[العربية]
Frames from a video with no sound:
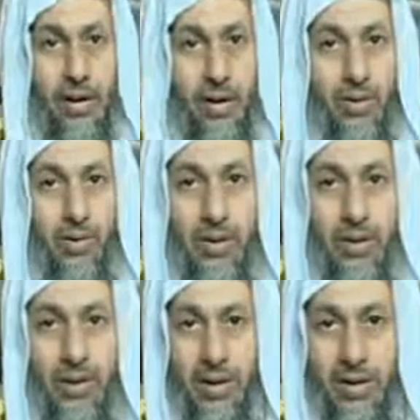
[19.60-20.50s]

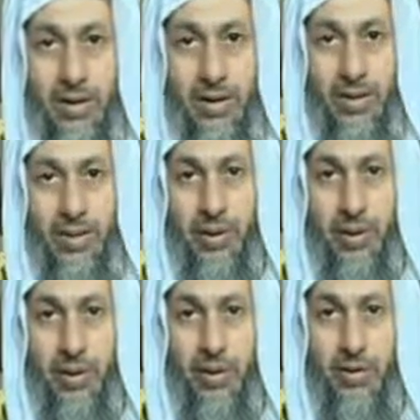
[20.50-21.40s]
اللهم
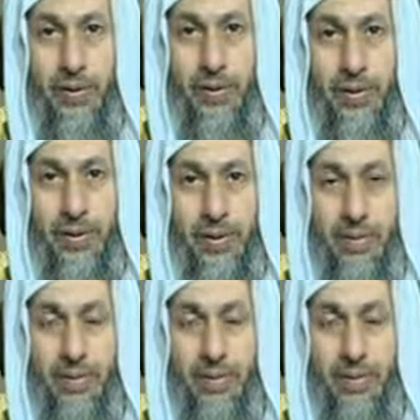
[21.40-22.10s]
آمين بارك الله فيك